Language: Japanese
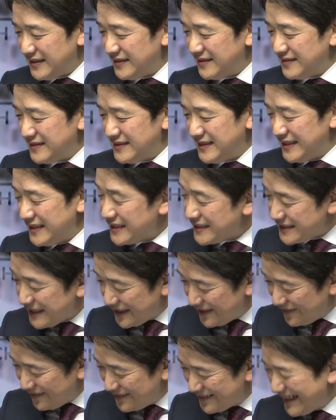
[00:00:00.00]
る老
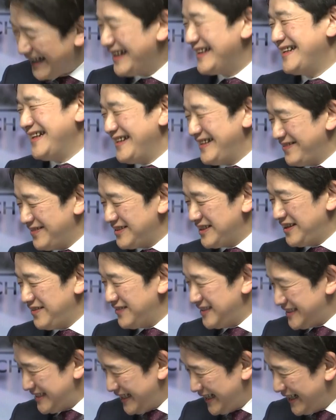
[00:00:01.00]
舗の代理店でござい
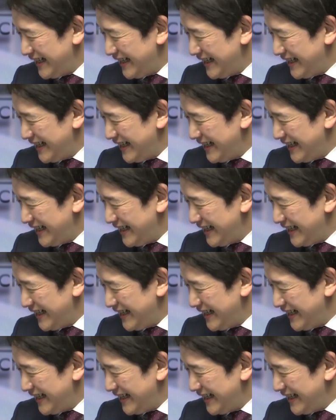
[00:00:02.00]
ました。